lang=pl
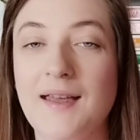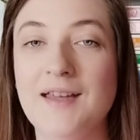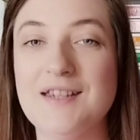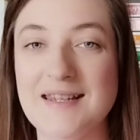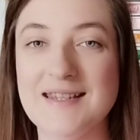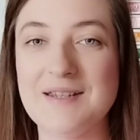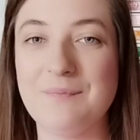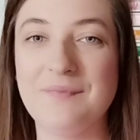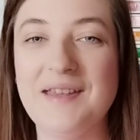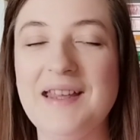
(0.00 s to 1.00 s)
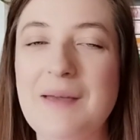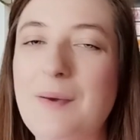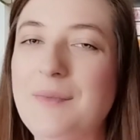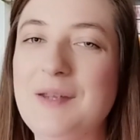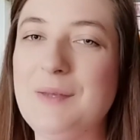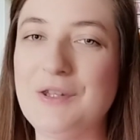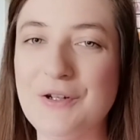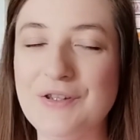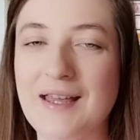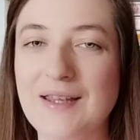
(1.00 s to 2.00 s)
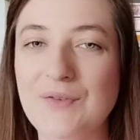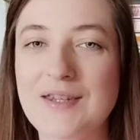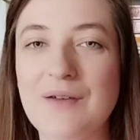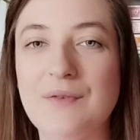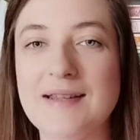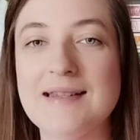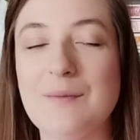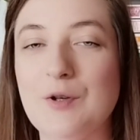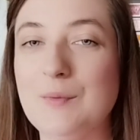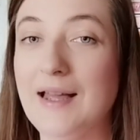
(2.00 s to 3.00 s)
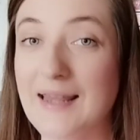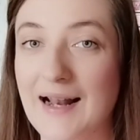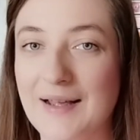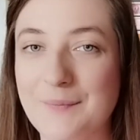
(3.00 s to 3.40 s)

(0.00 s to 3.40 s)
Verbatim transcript: Cześć, ja mam na imię Dorota i witam Was na moim kanale.